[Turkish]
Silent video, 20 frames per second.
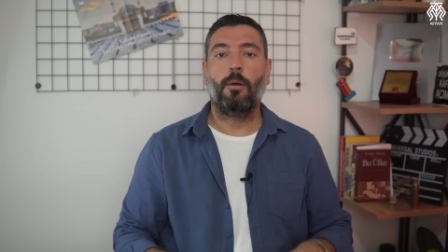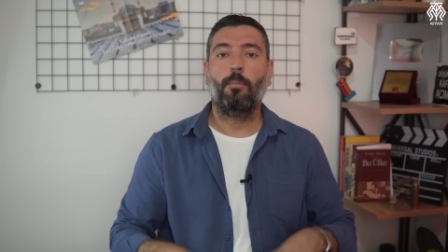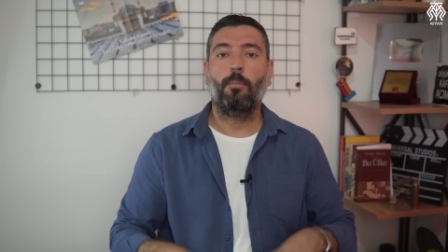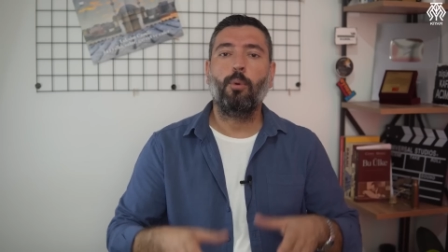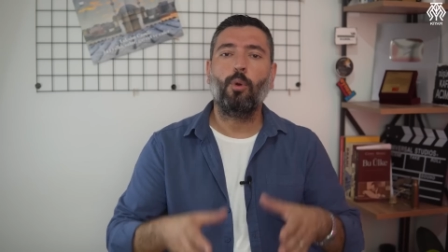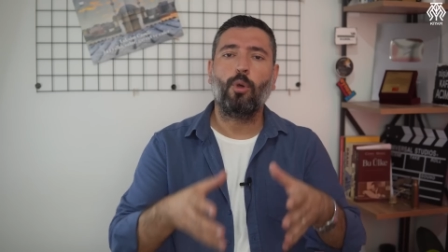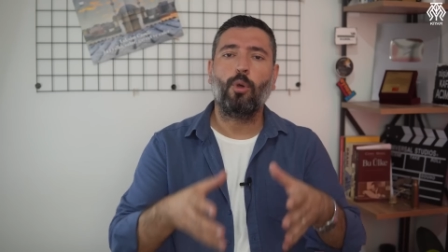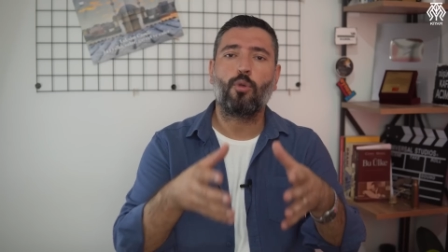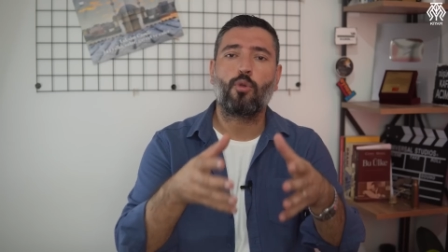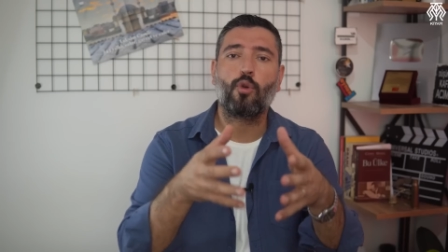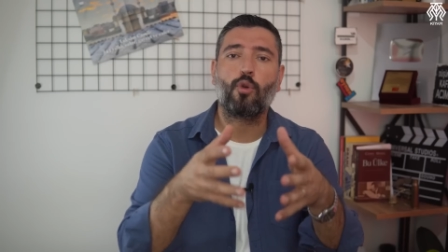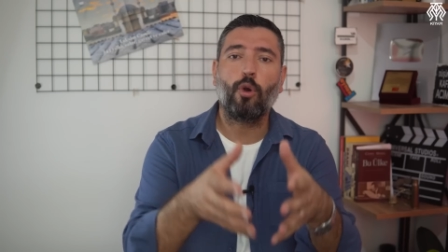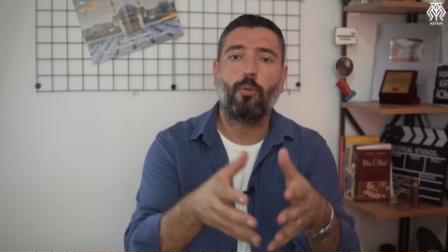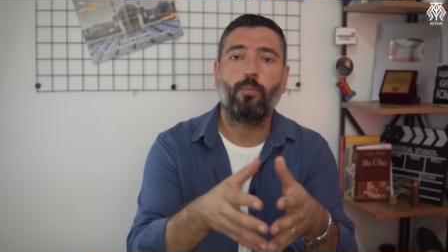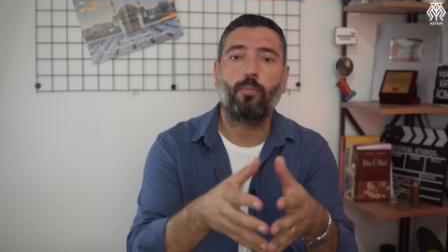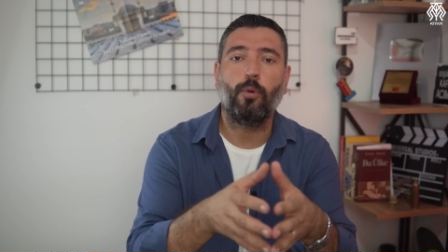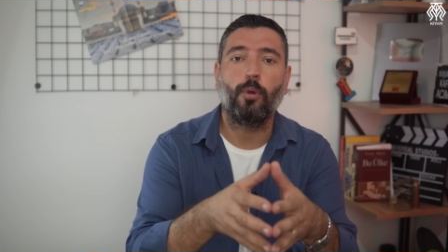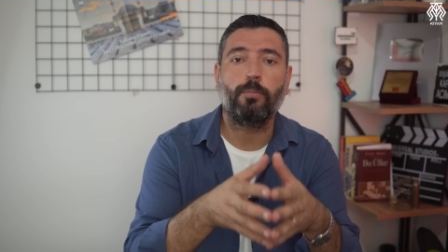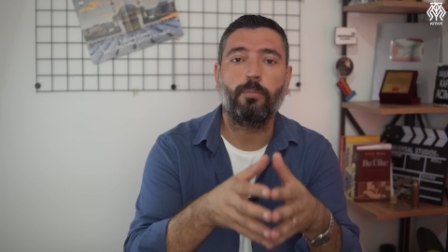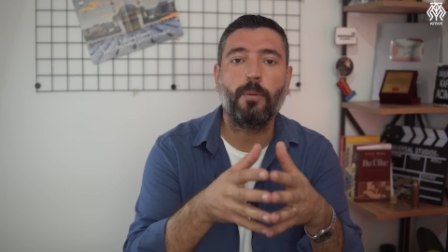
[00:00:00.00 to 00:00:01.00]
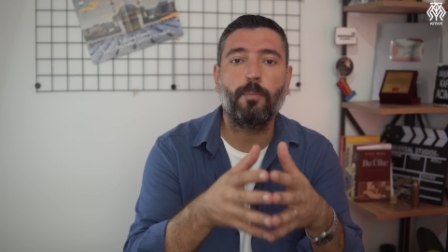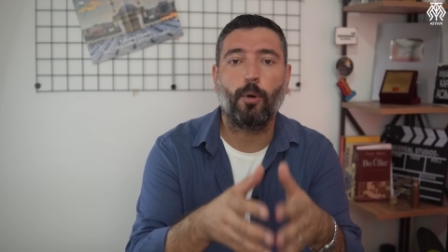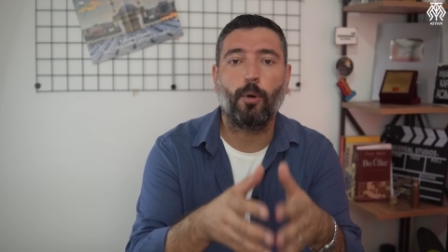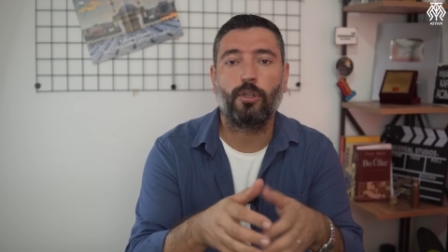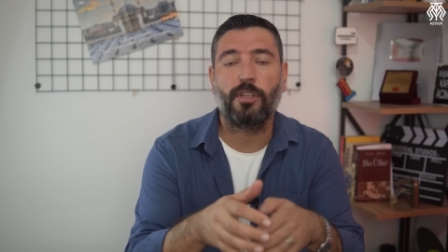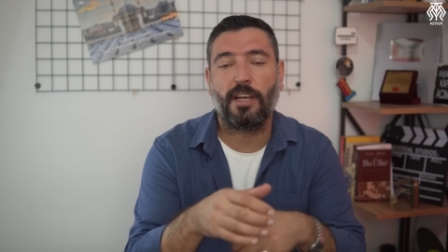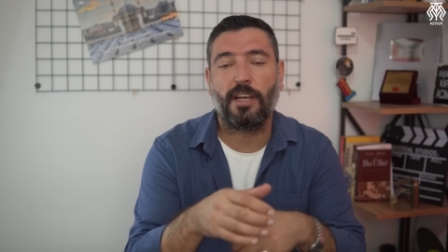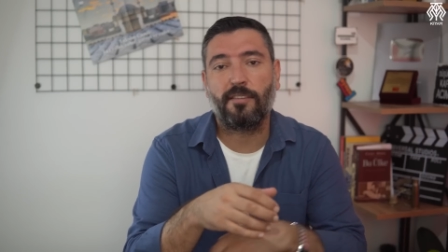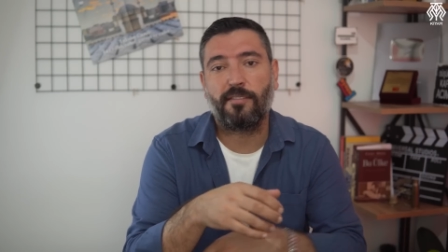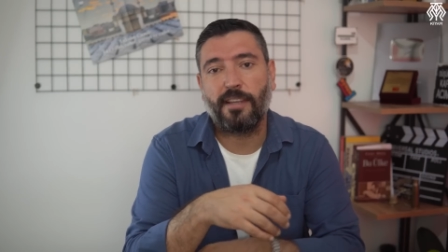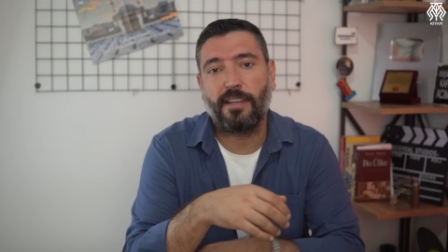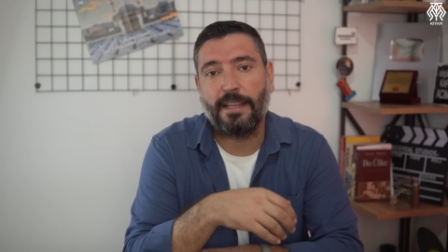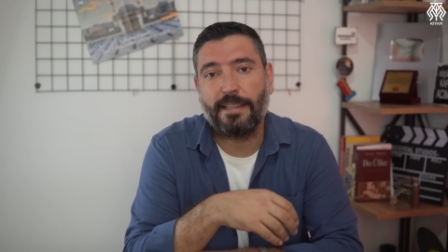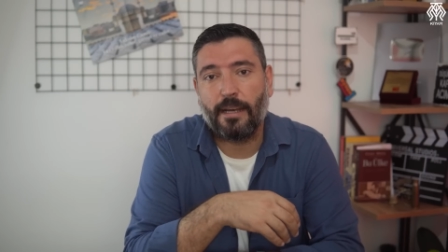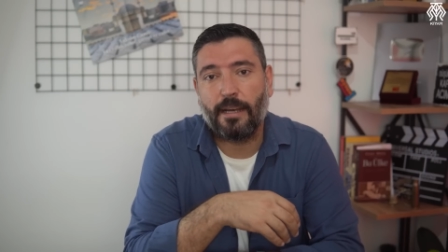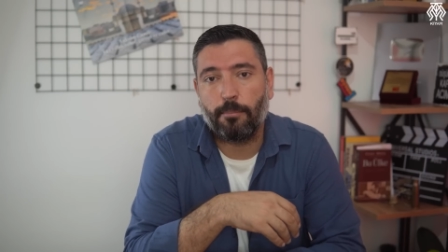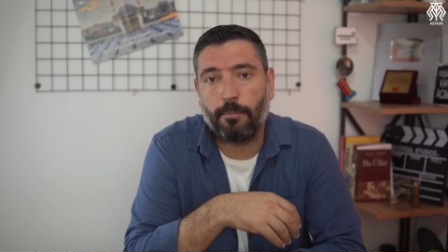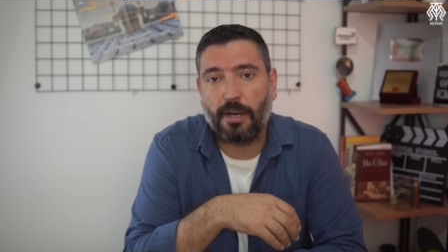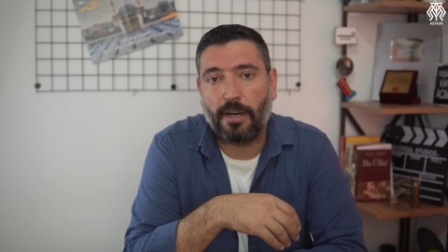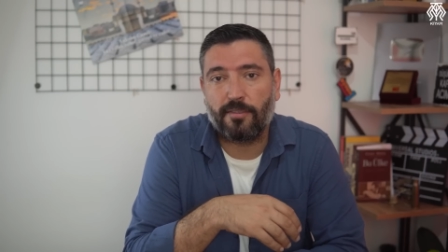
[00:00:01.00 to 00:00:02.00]
Bugün çok büyük bir
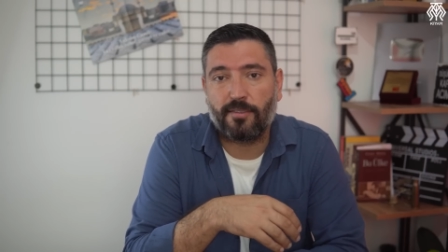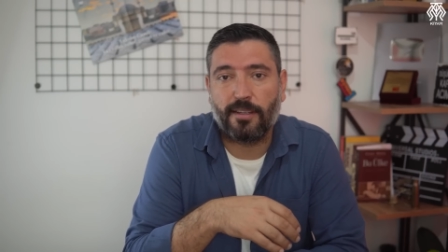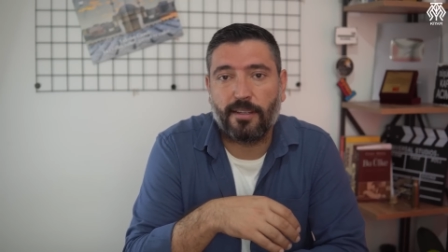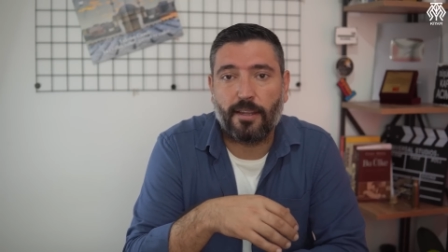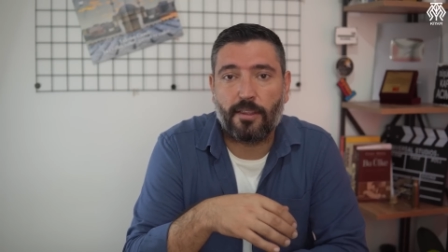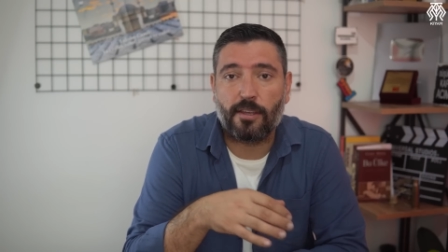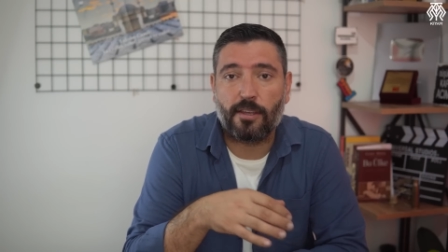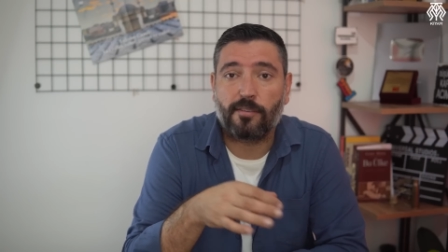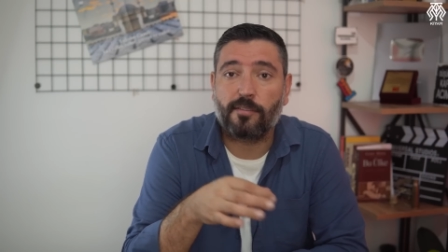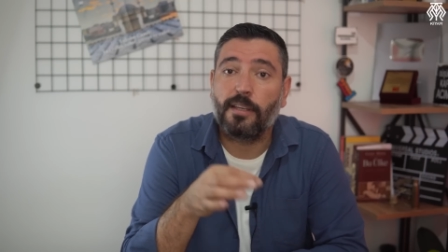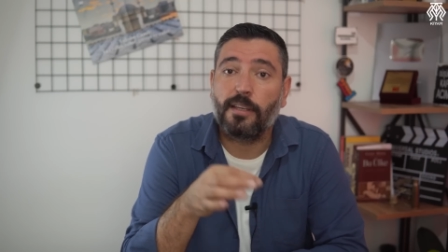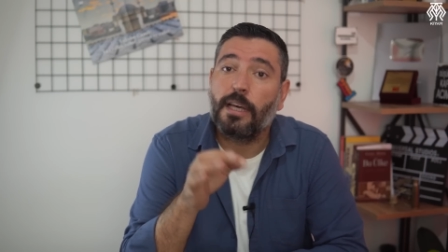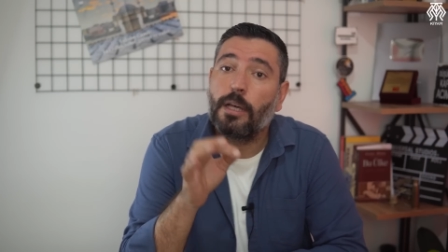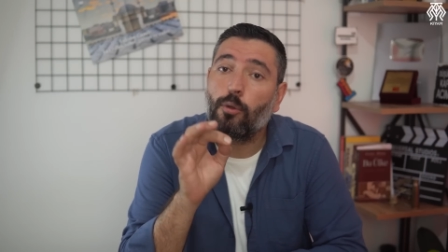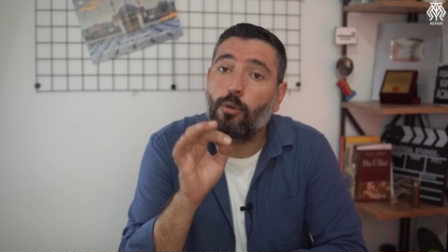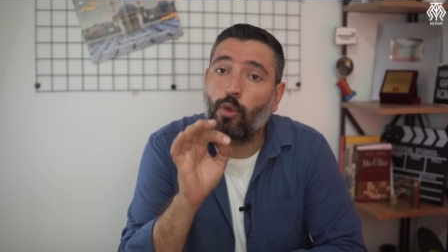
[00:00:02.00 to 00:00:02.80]
potansiyelden bahsedeceğiz.